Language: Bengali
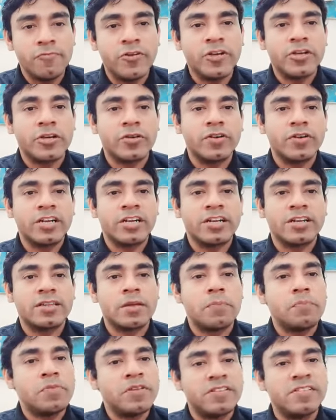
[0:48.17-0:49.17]
ভিশনের
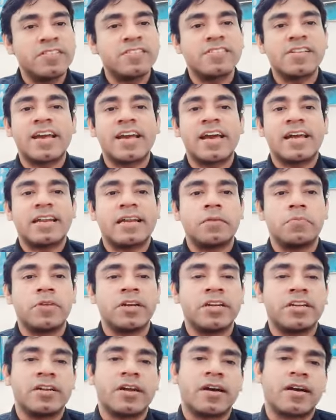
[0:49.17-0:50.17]
সাথে বিজনেসটাকে
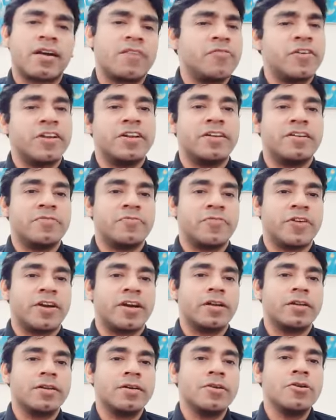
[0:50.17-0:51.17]
অ্যালাইনমেন্টে রাখা ভেরি
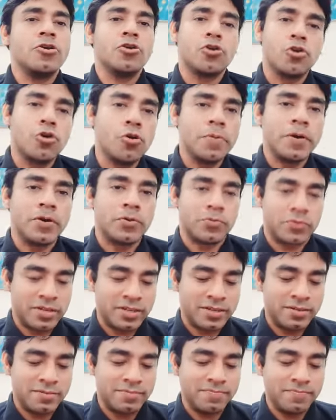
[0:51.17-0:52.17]
ডিফিকাল্ট খুবই
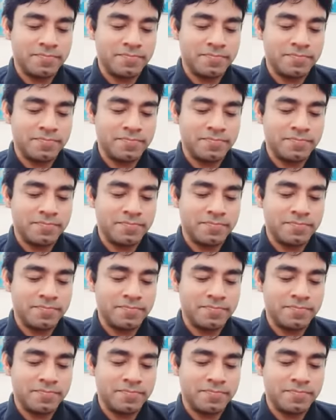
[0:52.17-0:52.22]
কঠিন